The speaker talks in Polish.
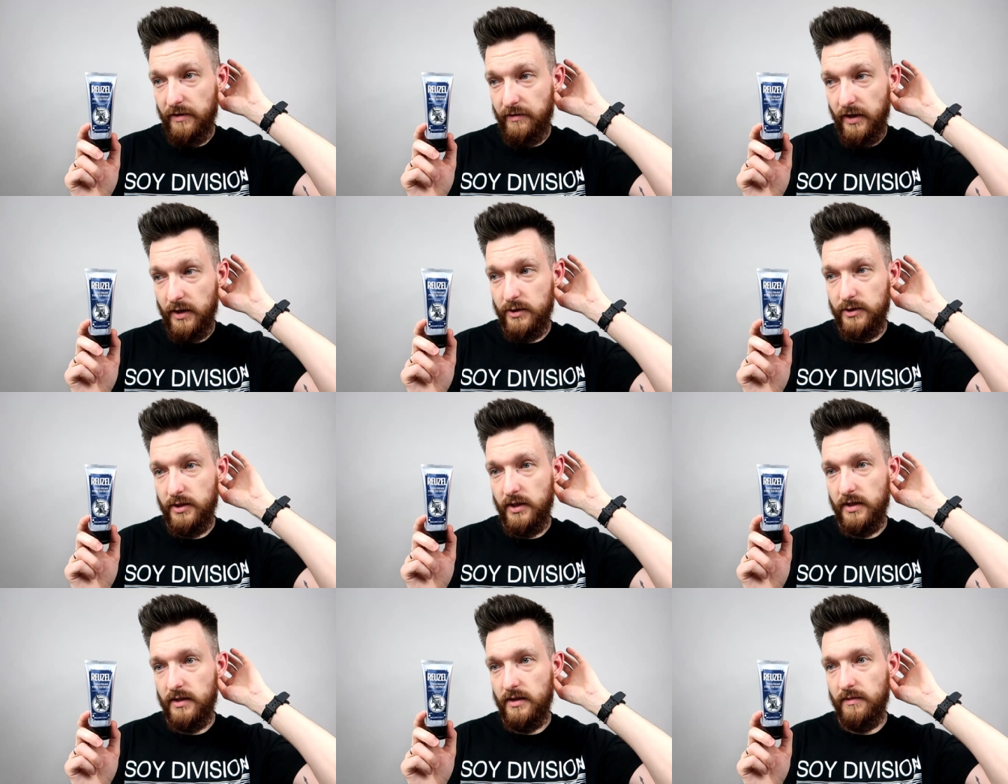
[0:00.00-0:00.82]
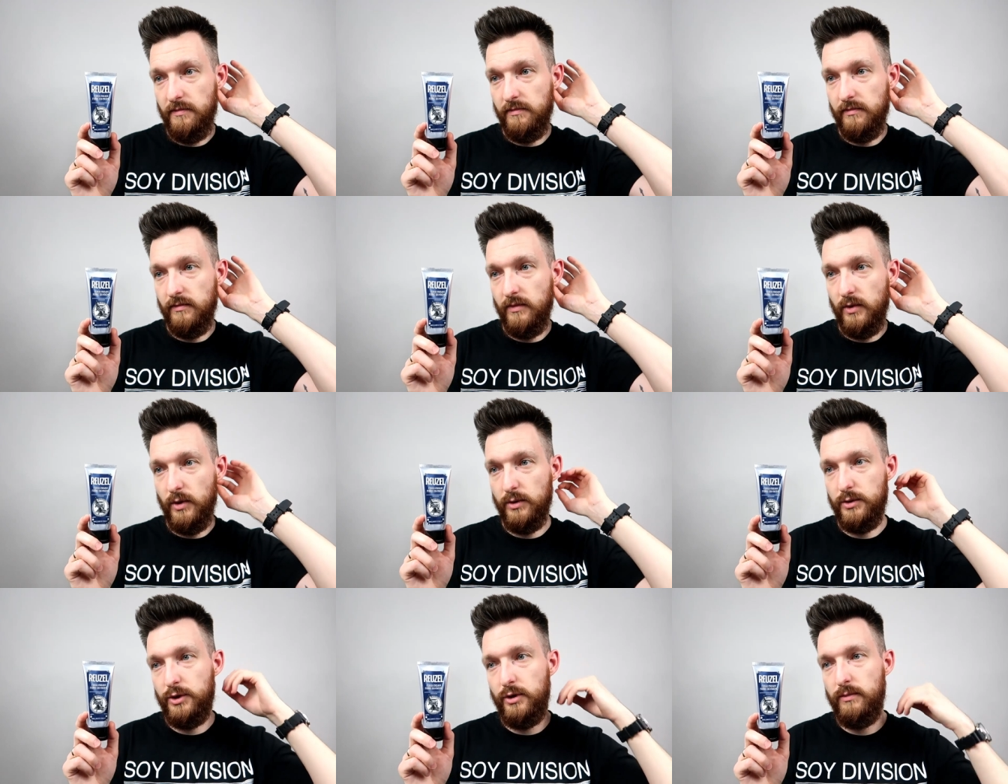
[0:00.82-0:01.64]
efekcie
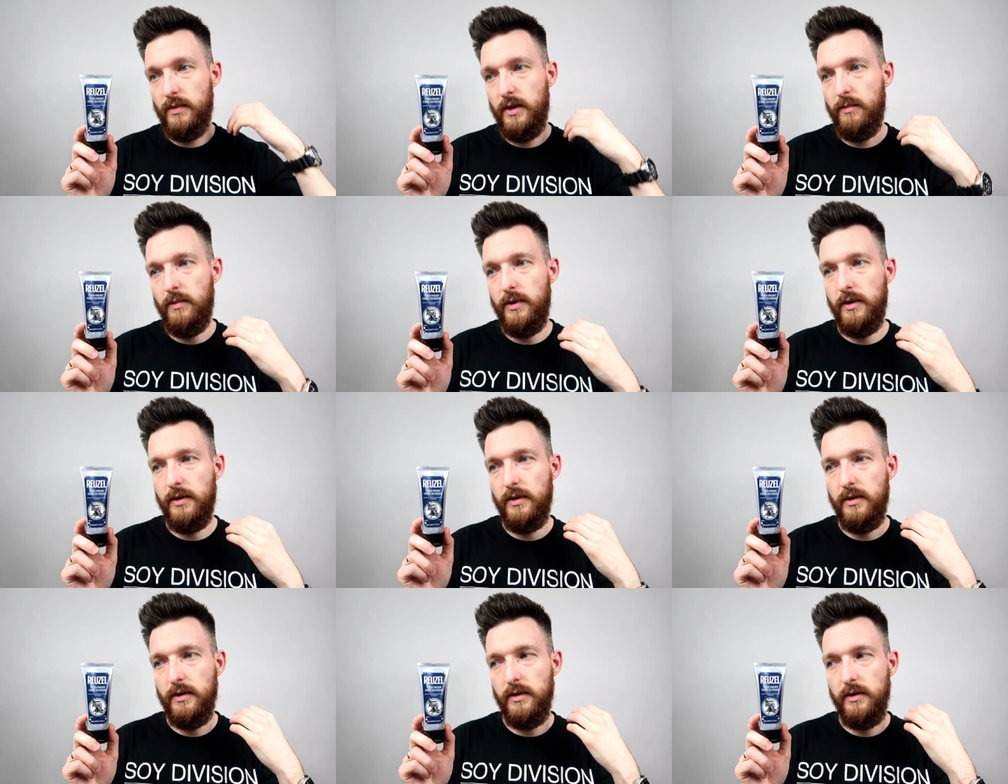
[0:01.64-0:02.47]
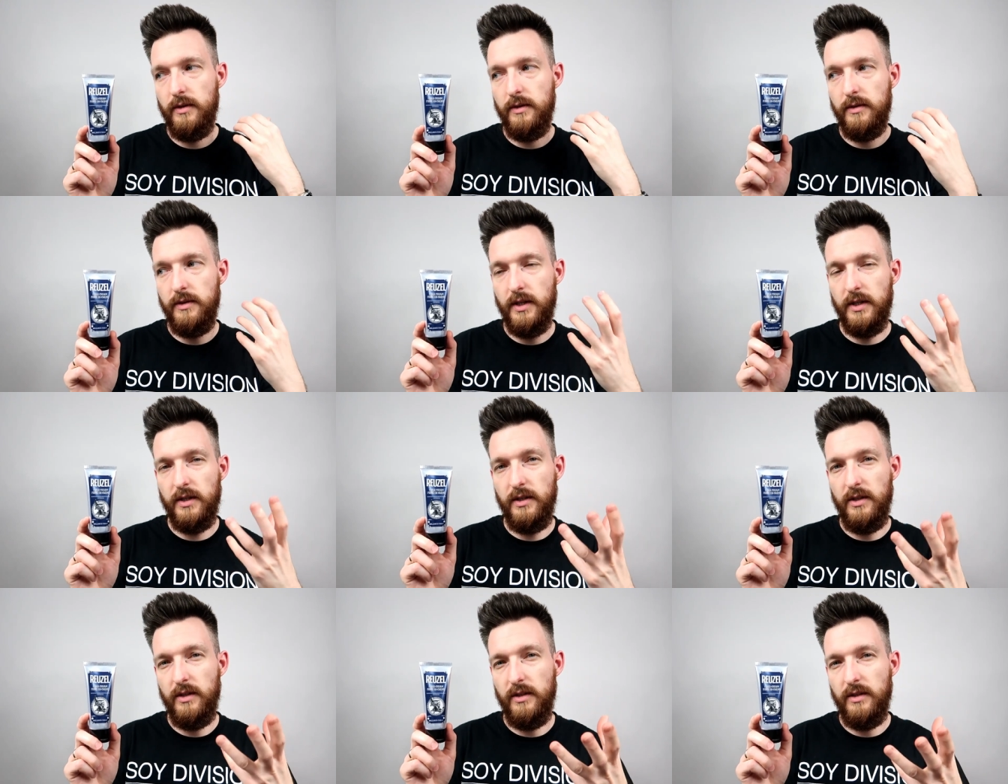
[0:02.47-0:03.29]
otrzymamy
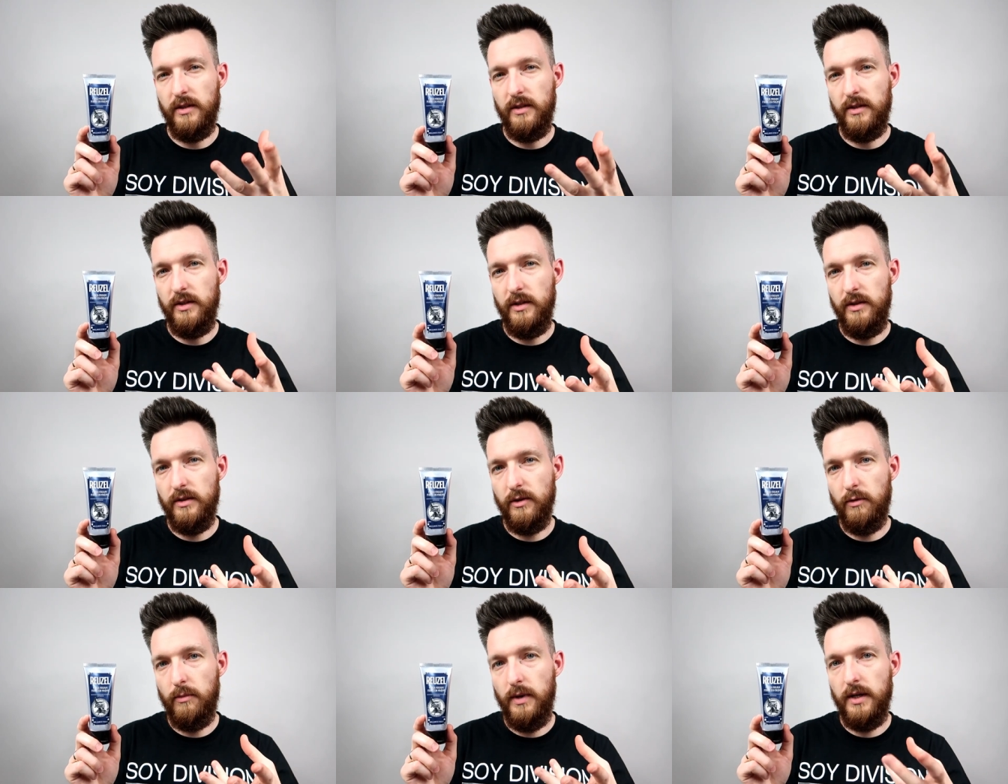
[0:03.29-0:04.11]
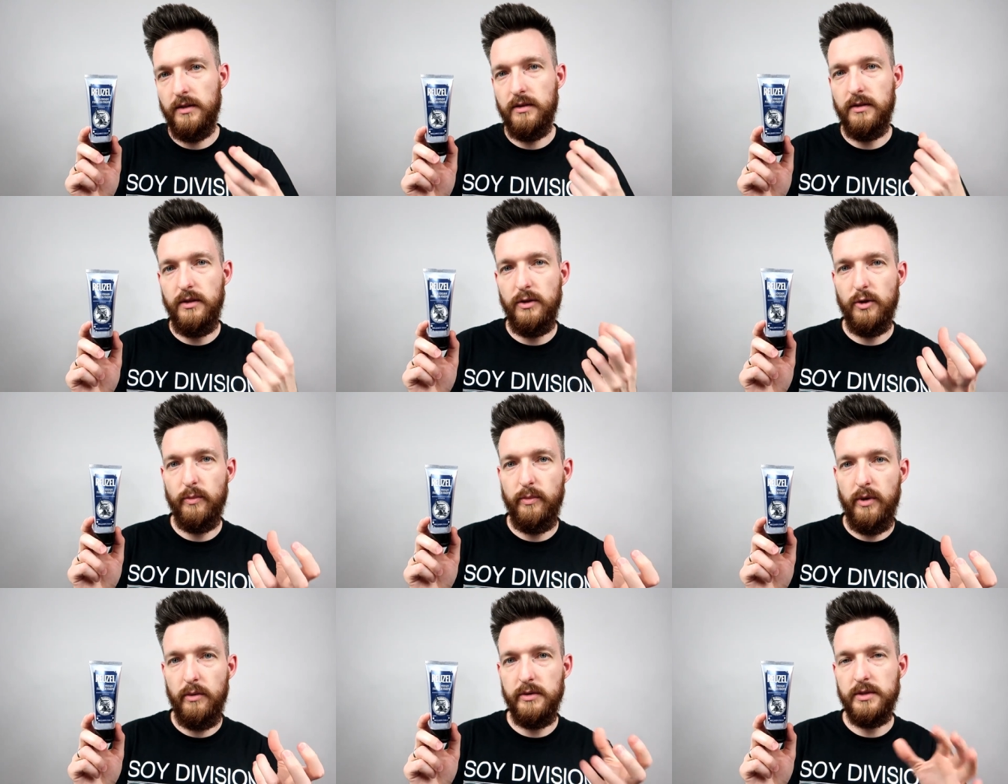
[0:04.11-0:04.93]
taki ni to mat, ni to
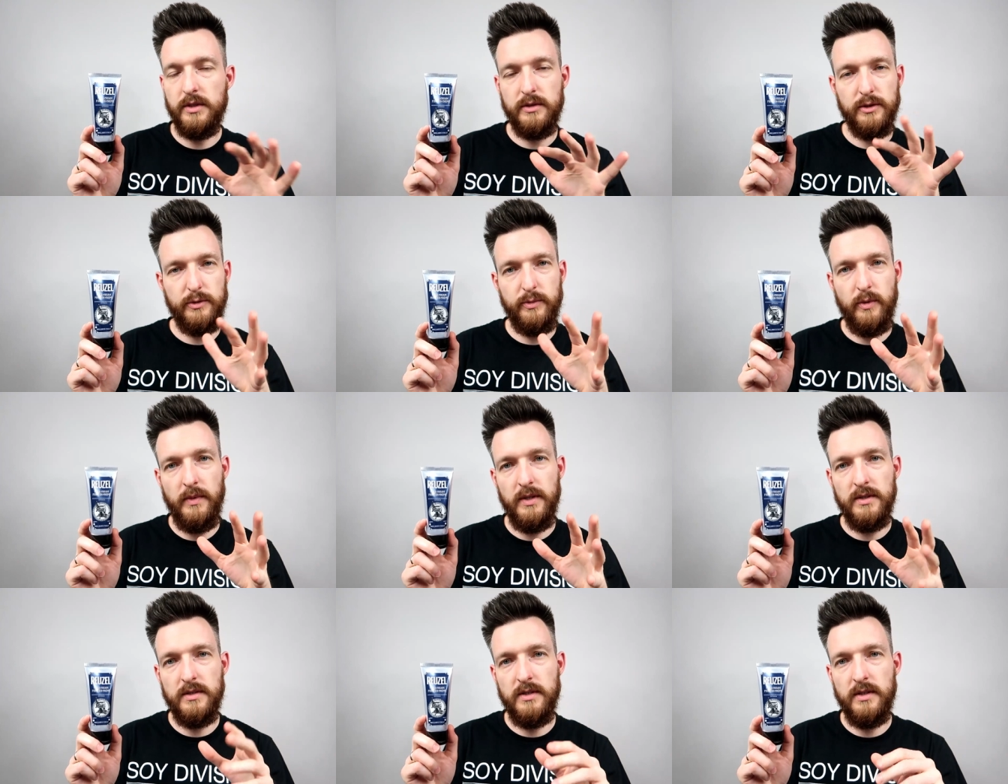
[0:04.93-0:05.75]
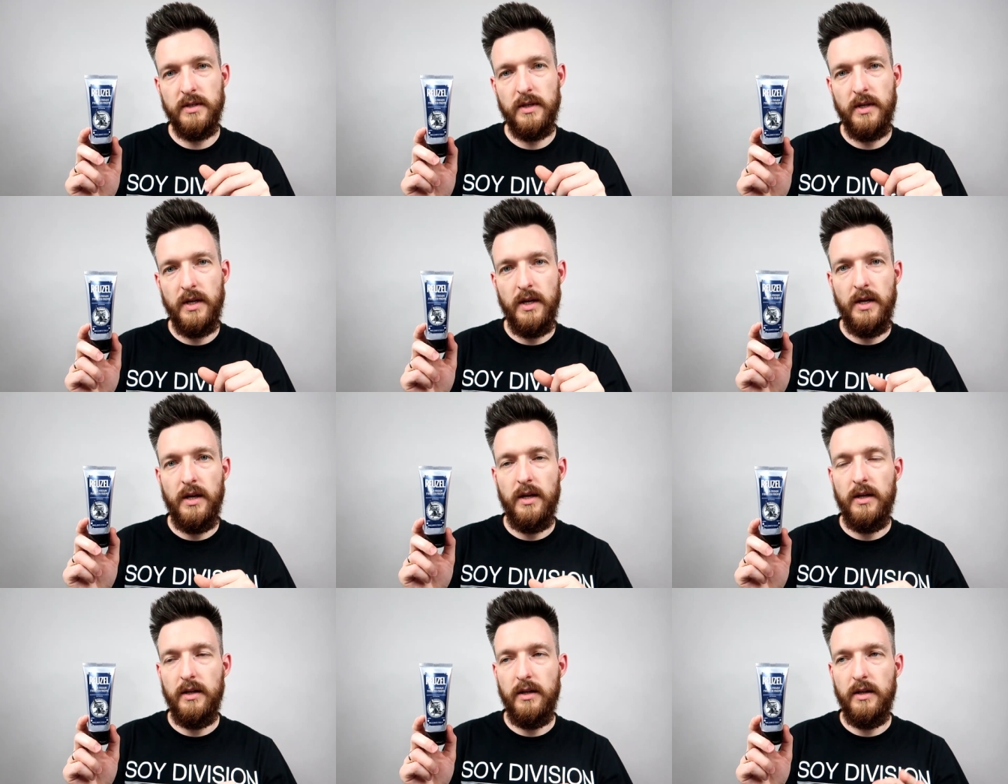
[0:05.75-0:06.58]
połysk, coś pomiędzy
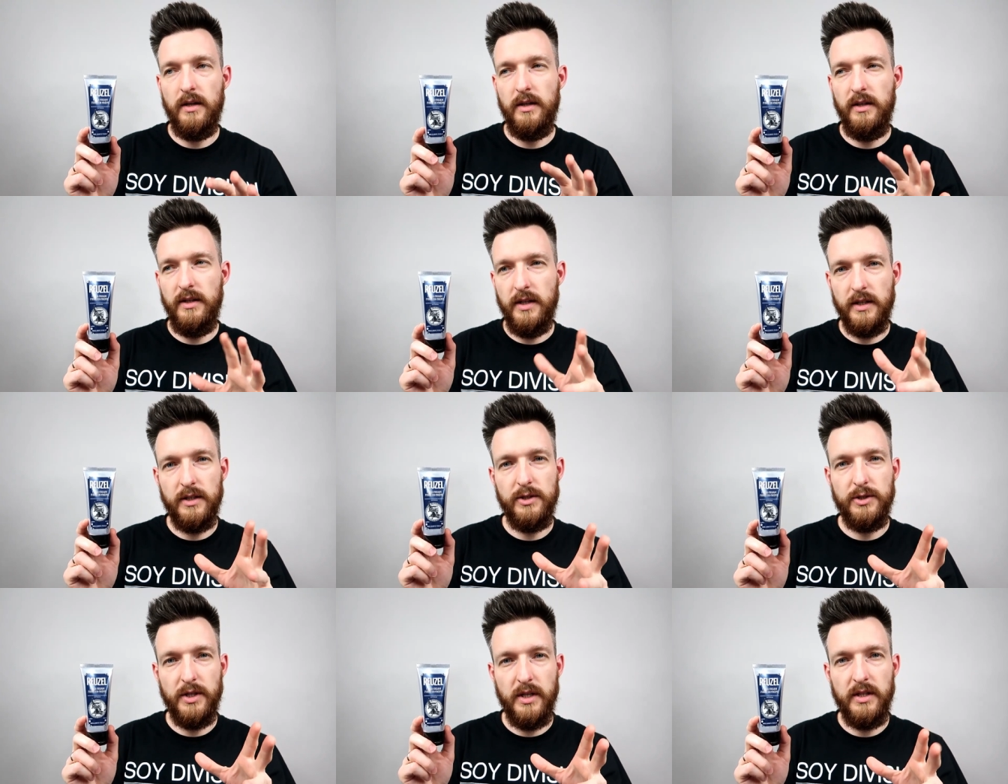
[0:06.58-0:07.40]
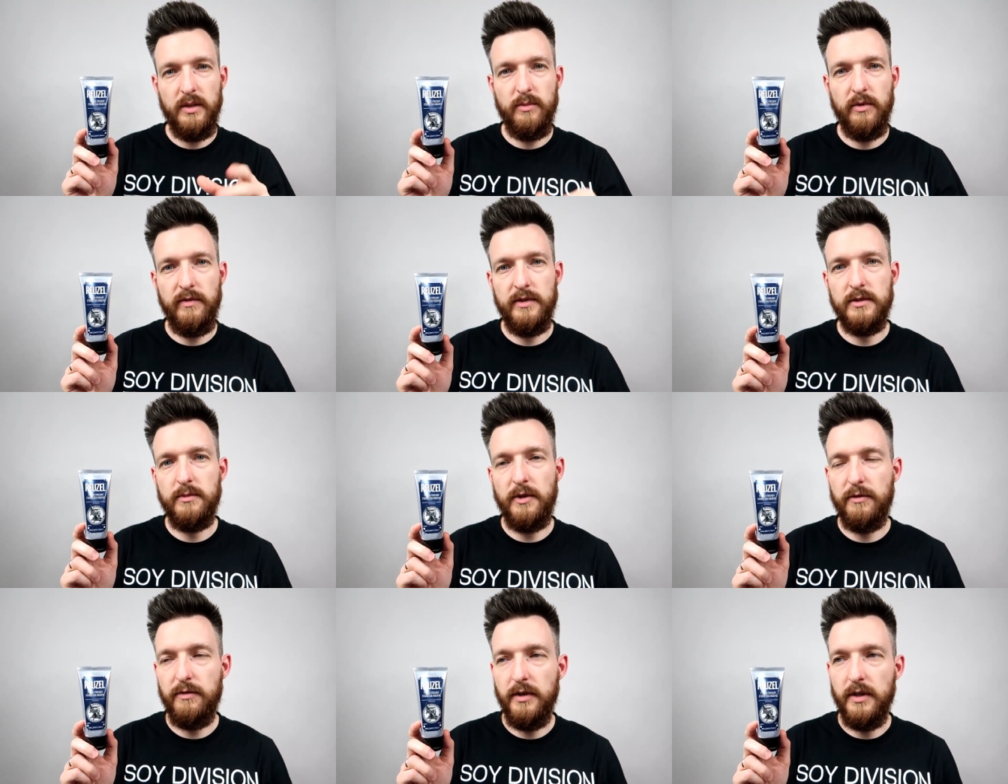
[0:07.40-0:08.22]
e, i taki średni
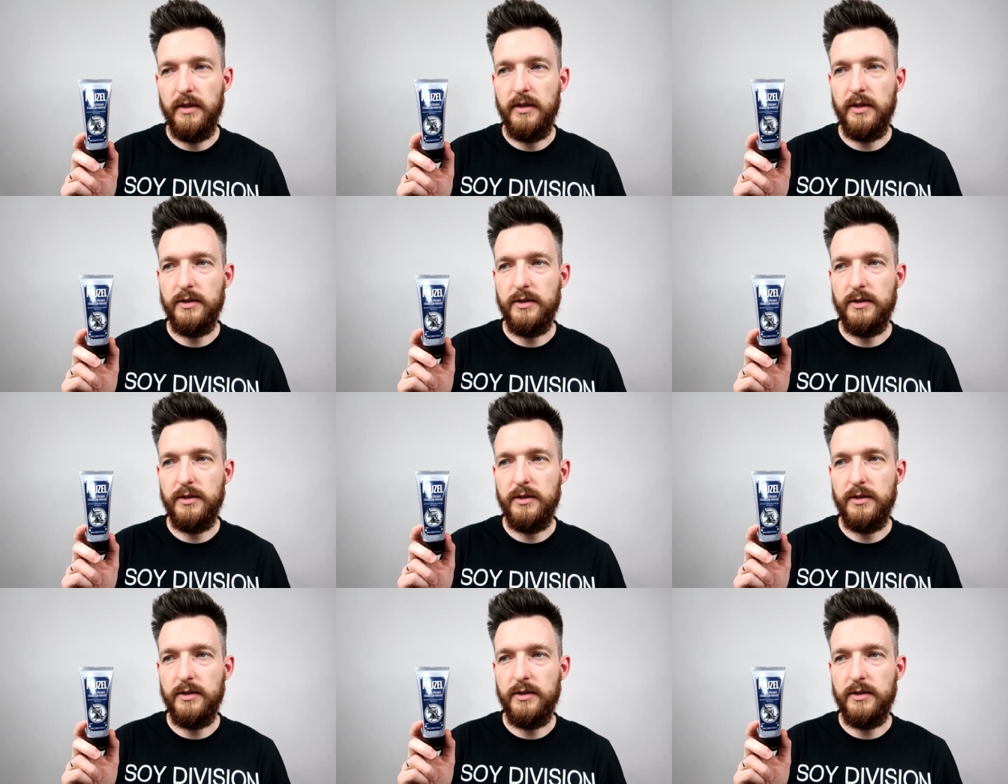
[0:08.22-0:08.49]
powiedzmy chwyt.